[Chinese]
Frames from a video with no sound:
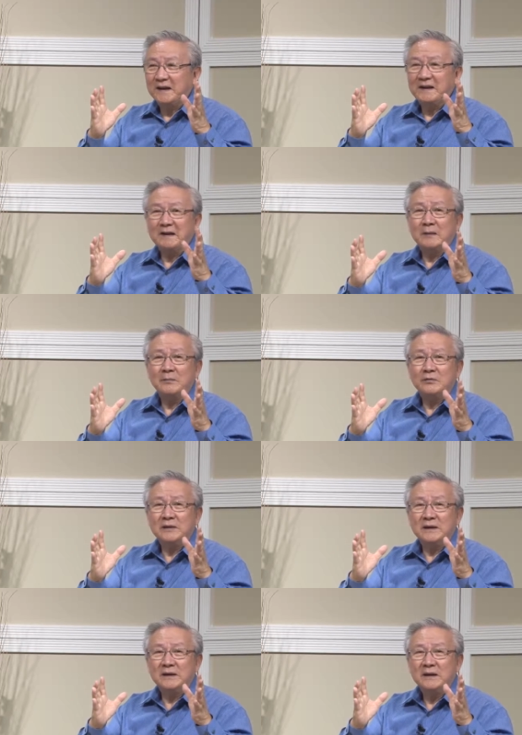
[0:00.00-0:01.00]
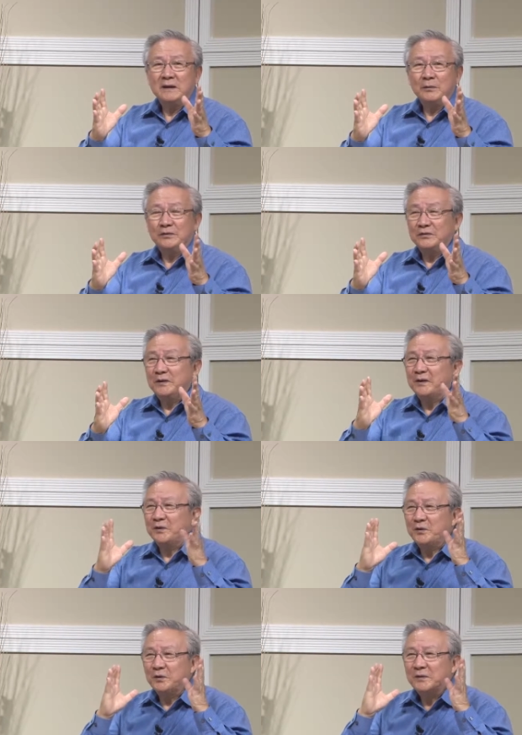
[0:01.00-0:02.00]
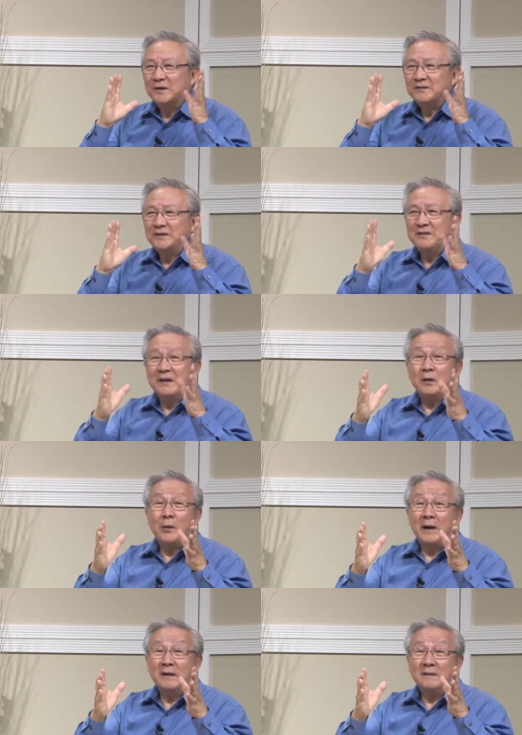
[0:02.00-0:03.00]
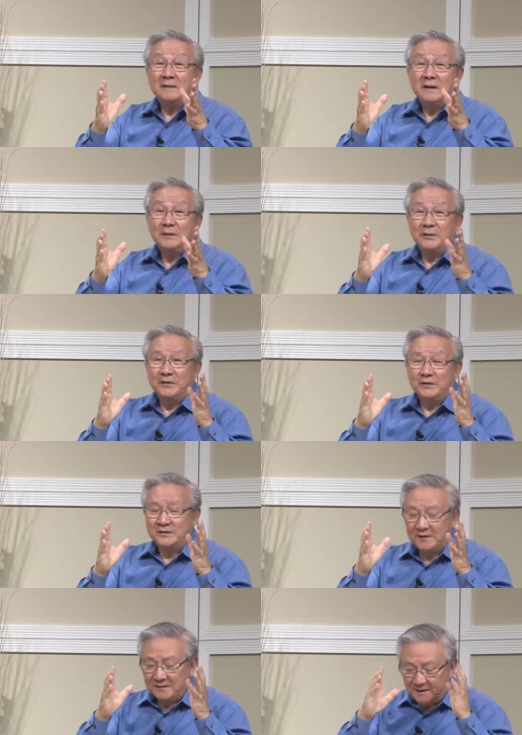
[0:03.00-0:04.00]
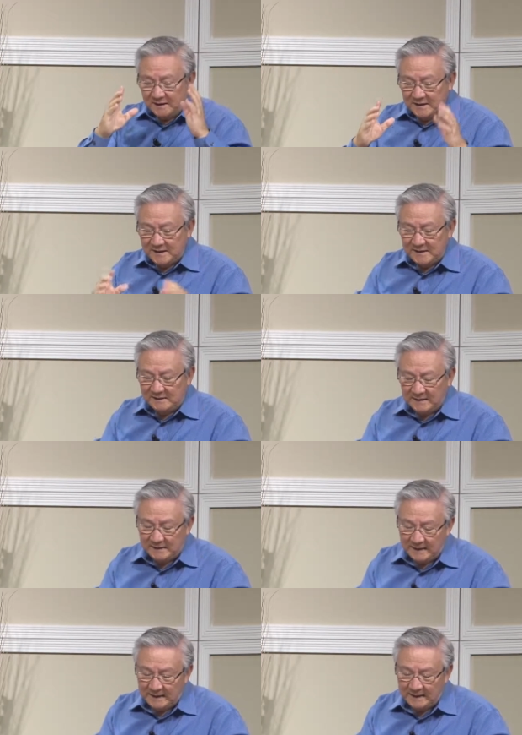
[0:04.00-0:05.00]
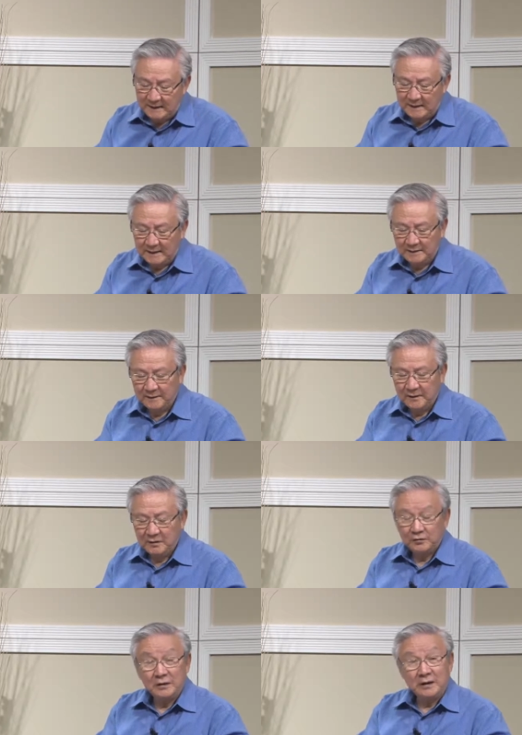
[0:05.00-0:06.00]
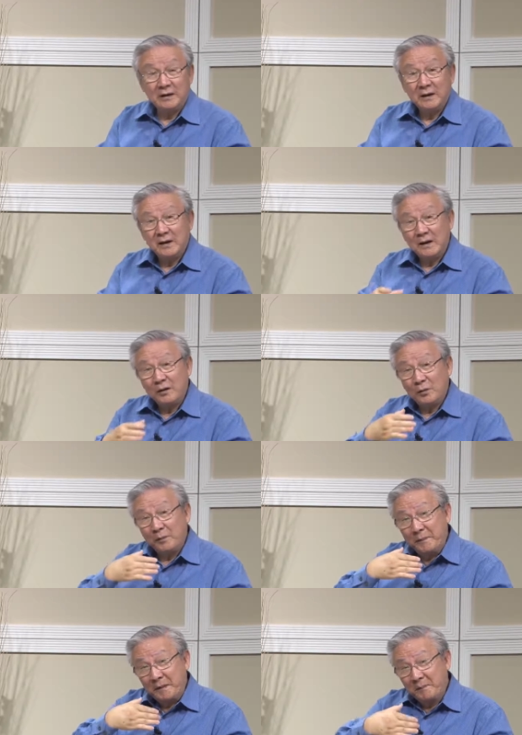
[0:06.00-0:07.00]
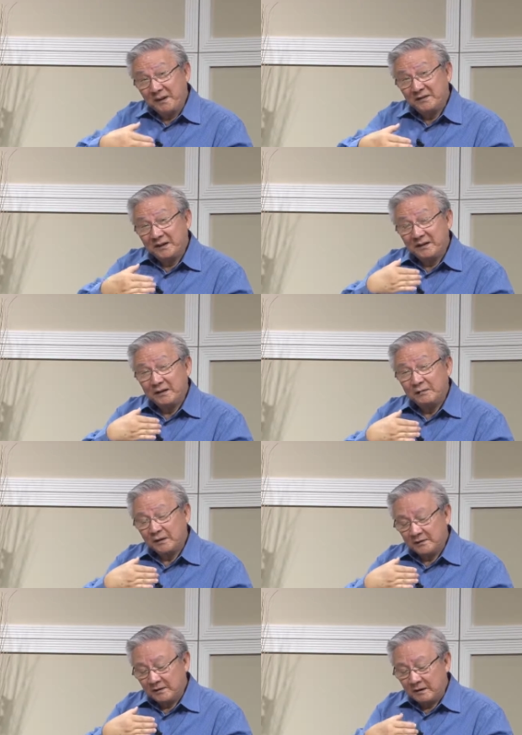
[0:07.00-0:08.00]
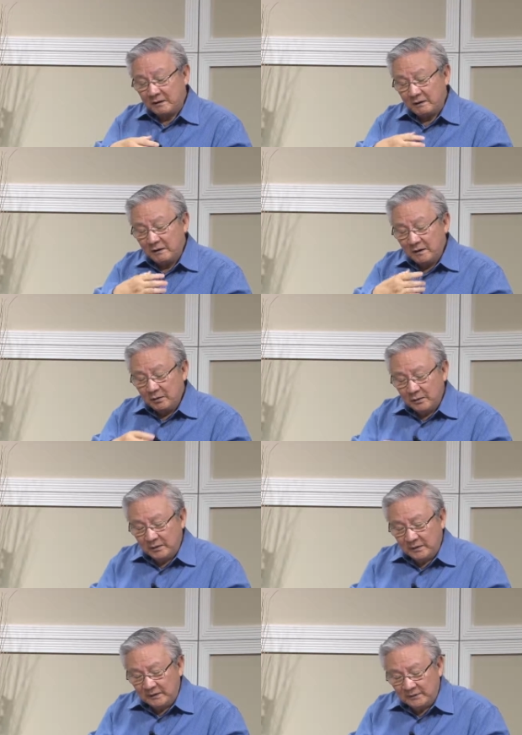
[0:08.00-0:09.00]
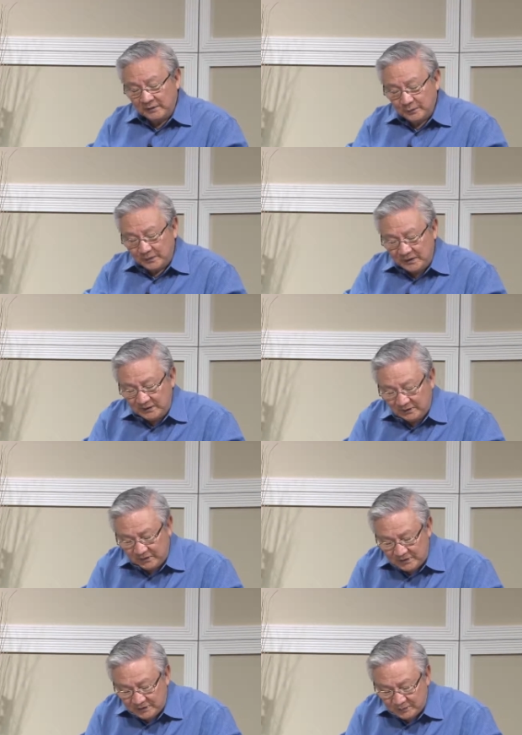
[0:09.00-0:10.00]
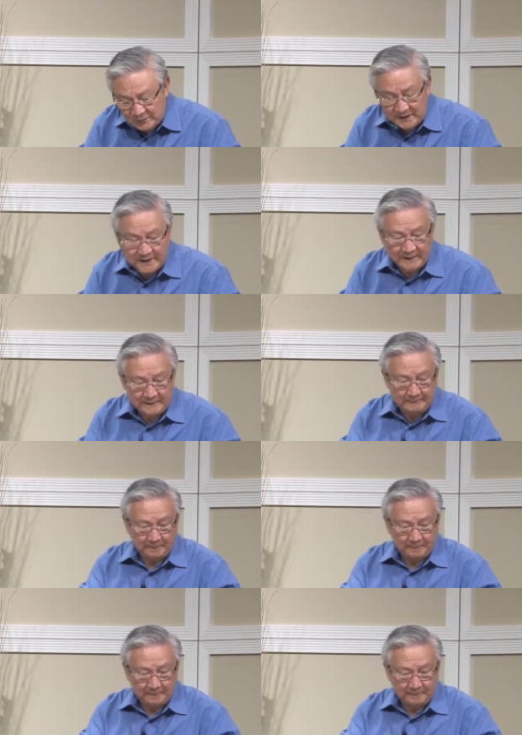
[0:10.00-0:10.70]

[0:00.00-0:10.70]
在的一个目的，我就能够有真正的快乐，我就有真正的意义在那里啊！所以我明白上帝的创造的话，我的自我意识就不一样。